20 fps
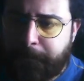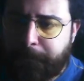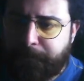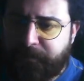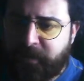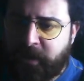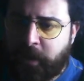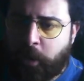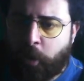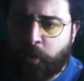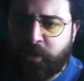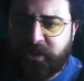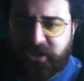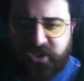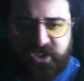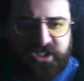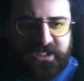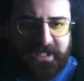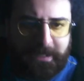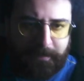E, onun
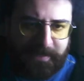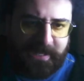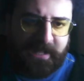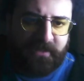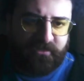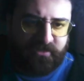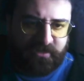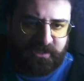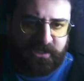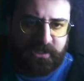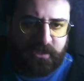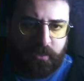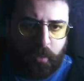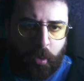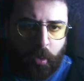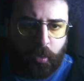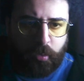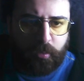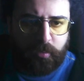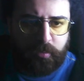için de birazcık
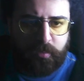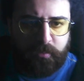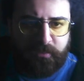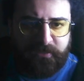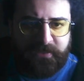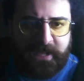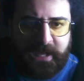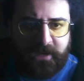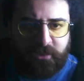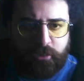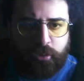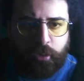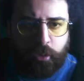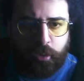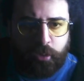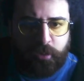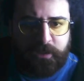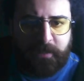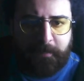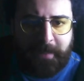o
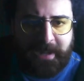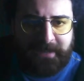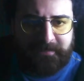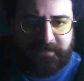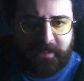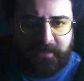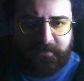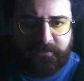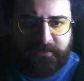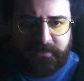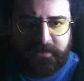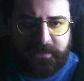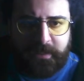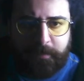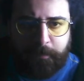Sergio'nun da Mertens'in de